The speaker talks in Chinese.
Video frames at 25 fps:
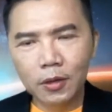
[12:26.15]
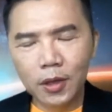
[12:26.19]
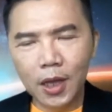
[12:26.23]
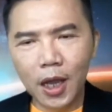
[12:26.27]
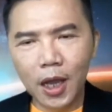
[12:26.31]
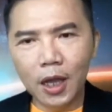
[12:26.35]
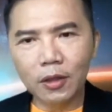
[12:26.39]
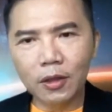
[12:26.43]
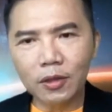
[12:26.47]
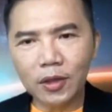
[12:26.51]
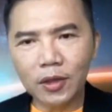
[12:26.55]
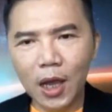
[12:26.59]

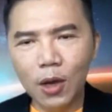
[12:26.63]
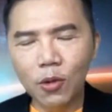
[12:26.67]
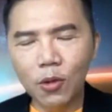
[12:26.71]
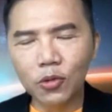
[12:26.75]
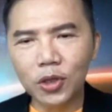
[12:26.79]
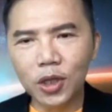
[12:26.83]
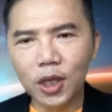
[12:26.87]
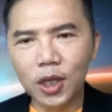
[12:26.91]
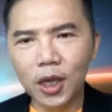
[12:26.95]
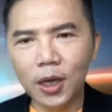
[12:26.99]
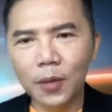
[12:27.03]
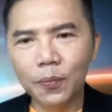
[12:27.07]
那
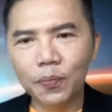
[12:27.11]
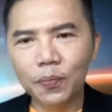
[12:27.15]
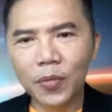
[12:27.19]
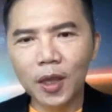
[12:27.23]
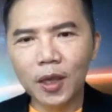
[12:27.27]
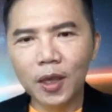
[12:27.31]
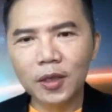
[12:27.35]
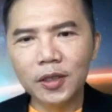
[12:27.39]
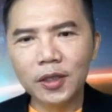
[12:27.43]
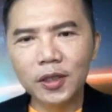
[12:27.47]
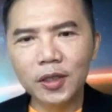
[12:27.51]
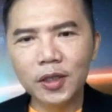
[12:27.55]
到底
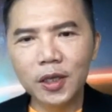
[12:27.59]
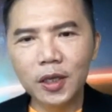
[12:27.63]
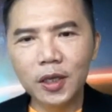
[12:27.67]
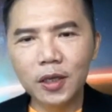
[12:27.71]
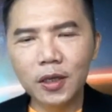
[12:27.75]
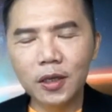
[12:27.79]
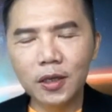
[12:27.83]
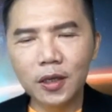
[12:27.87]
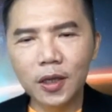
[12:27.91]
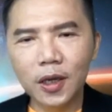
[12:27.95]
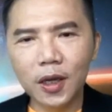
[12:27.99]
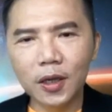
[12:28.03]

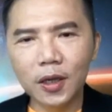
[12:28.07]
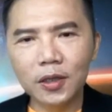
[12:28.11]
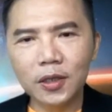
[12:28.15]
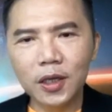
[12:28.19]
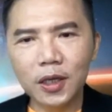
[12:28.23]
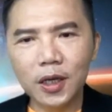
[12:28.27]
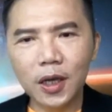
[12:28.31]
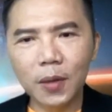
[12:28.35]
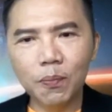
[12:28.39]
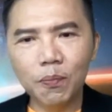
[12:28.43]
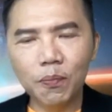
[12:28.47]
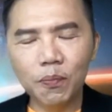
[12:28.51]
新的
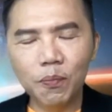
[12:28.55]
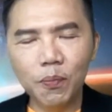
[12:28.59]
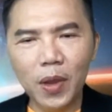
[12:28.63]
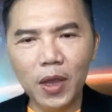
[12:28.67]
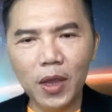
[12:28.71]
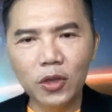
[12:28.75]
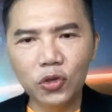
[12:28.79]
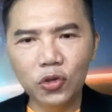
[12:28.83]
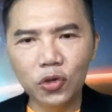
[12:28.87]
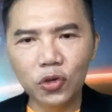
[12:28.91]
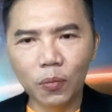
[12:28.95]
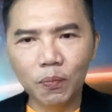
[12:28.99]
这个
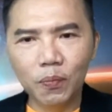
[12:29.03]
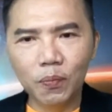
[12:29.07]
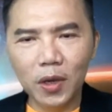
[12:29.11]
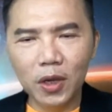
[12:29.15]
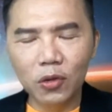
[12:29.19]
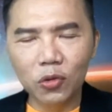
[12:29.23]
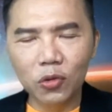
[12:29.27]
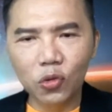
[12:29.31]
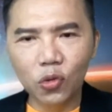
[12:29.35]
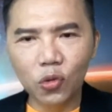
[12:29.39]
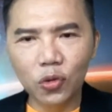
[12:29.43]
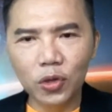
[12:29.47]
变种
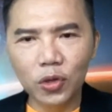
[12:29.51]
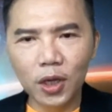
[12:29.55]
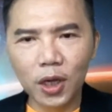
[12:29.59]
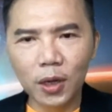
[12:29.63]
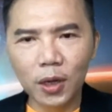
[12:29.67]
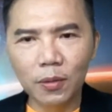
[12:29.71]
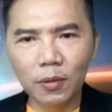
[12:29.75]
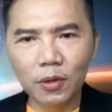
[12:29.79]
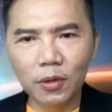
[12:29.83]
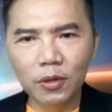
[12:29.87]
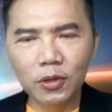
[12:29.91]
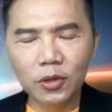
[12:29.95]
病毒
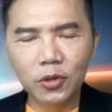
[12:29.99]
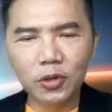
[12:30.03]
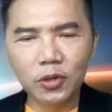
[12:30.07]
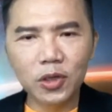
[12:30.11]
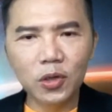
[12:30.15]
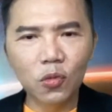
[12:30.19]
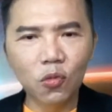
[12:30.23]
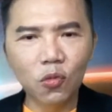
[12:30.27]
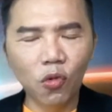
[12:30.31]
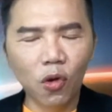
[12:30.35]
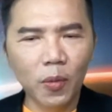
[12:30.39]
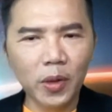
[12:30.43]
呢？就
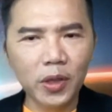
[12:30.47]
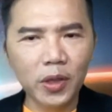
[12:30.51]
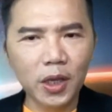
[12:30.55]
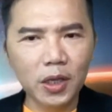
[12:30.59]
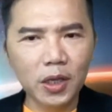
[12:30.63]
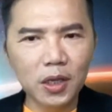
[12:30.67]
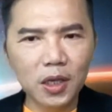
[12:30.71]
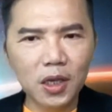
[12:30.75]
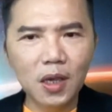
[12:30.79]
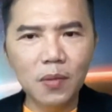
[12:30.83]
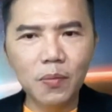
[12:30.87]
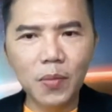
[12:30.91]
是我们的
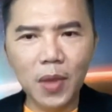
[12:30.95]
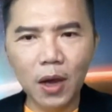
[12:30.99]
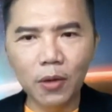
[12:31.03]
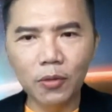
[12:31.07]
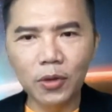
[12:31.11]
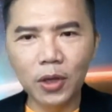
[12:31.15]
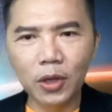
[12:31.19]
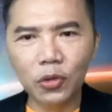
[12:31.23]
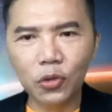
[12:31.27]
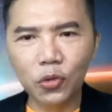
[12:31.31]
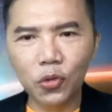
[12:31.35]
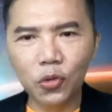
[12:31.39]
疫
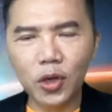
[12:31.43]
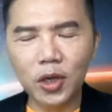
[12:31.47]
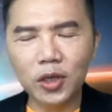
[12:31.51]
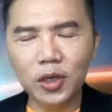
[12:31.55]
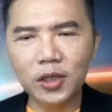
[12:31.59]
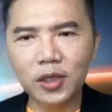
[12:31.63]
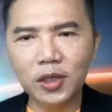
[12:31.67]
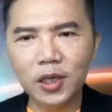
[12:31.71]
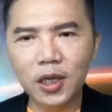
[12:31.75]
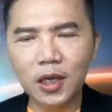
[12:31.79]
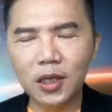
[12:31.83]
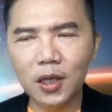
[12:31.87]
苗呢，对
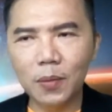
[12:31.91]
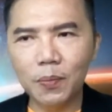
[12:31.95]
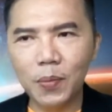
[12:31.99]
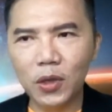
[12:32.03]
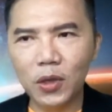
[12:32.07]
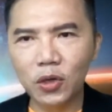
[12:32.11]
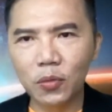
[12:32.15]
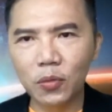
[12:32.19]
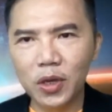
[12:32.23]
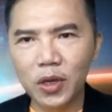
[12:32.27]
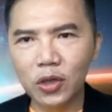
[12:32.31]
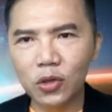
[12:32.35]
新的
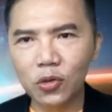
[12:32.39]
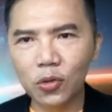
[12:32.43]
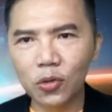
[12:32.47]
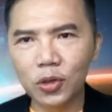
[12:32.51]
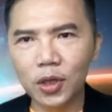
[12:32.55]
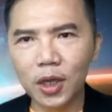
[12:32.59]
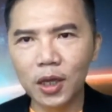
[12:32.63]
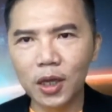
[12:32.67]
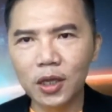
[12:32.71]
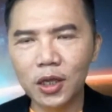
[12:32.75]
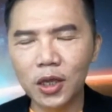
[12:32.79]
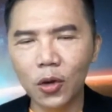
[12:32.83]
变种病毒
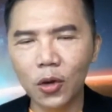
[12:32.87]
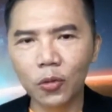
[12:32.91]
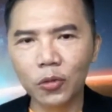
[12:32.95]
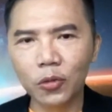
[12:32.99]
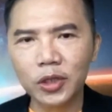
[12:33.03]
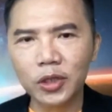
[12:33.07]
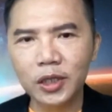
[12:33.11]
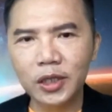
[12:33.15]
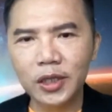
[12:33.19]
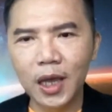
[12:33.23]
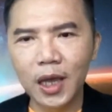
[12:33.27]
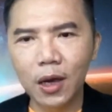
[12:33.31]
的有
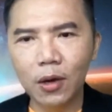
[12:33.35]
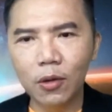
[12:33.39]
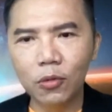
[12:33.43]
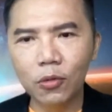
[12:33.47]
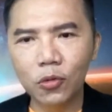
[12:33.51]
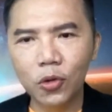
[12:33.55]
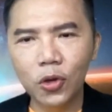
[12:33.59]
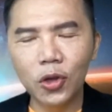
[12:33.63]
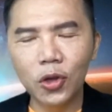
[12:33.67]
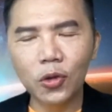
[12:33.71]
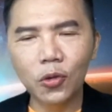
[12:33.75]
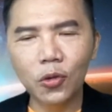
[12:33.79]
效
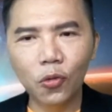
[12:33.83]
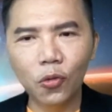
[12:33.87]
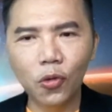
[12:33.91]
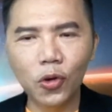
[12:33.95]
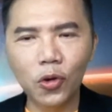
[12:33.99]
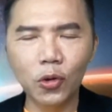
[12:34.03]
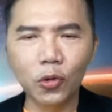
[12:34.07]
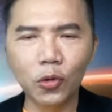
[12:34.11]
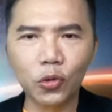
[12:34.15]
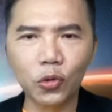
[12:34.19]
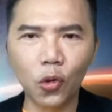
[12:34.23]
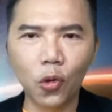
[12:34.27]
率
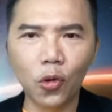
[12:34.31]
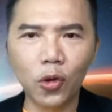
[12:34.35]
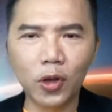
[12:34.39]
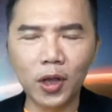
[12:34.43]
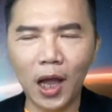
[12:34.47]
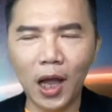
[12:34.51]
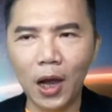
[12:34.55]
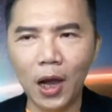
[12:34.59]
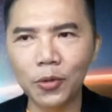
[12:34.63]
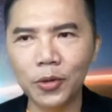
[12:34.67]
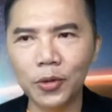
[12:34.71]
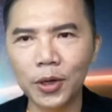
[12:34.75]
会有多
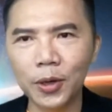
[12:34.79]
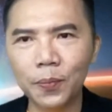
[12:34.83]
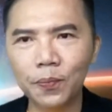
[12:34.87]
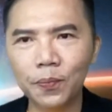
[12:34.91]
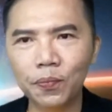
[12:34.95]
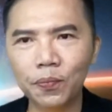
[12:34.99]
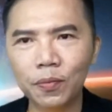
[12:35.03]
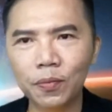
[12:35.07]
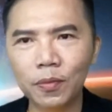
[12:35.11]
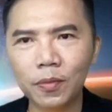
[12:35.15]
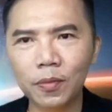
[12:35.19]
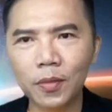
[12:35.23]
高呢？
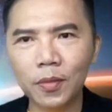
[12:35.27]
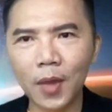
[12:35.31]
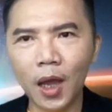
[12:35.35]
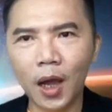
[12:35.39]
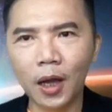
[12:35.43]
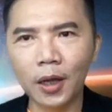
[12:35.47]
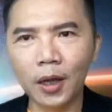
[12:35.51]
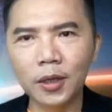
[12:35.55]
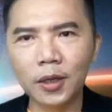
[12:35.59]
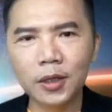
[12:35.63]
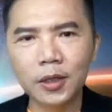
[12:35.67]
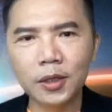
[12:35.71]

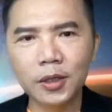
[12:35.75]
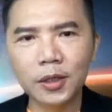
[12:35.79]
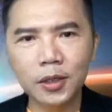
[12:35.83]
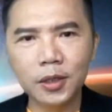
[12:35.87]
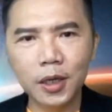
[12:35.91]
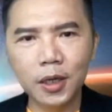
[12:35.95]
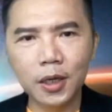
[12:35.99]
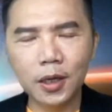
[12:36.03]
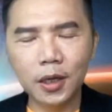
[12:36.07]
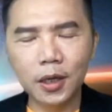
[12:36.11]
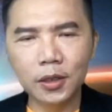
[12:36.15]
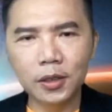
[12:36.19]
啊，
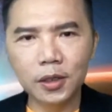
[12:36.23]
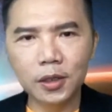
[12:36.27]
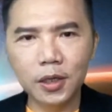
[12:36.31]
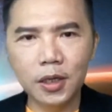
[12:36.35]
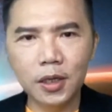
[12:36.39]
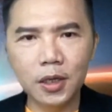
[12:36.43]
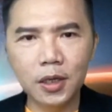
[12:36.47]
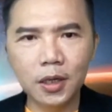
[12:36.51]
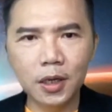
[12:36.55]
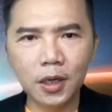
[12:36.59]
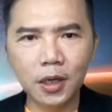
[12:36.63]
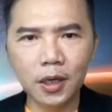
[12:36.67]
这个是
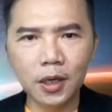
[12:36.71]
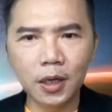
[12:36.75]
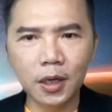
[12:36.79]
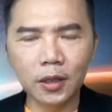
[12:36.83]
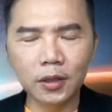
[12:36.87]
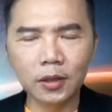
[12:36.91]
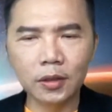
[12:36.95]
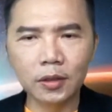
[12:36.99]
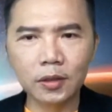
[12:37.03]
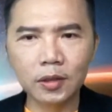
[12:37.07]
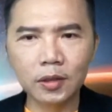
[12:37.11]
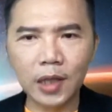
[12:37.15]
一个
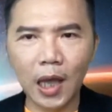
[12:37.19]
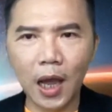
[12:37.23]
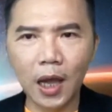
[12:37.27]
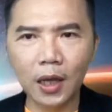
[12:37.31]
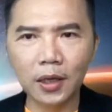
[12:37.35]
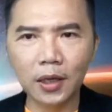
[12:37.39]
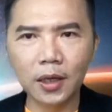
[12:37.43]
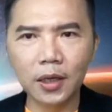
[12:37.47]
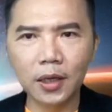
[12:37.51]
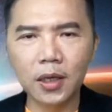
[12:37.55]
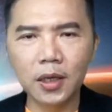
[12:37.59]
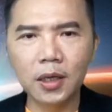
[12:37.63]
很
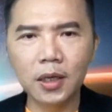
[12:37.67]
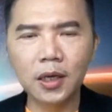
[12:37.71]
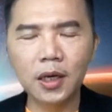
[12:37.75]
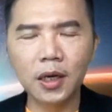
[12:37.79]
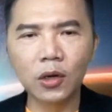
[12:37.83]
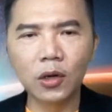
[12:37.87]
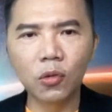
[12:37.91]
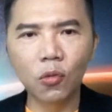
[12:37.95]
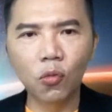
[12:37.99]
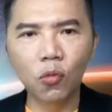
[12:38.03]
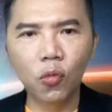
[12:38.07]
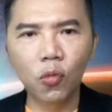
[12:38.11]
大的一
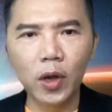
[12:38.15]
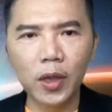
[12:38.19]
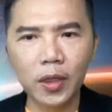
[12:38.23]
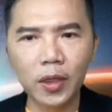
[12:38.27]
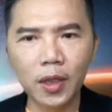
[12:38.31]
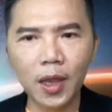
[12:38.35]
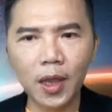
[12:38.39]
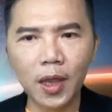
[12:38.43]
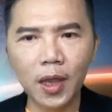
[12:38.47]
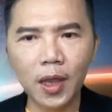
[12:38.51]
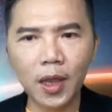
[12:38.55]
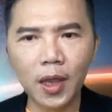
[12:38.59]
个
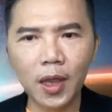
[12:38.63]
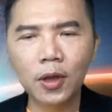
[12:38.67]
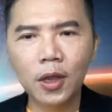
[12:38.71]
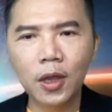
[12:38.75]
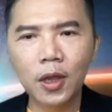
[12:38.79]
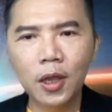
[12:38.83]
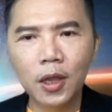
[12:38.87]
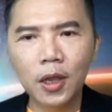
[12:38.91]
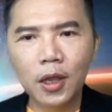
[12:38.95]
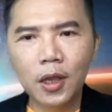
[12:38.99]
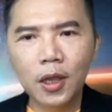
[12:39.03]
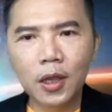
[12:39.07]
问号。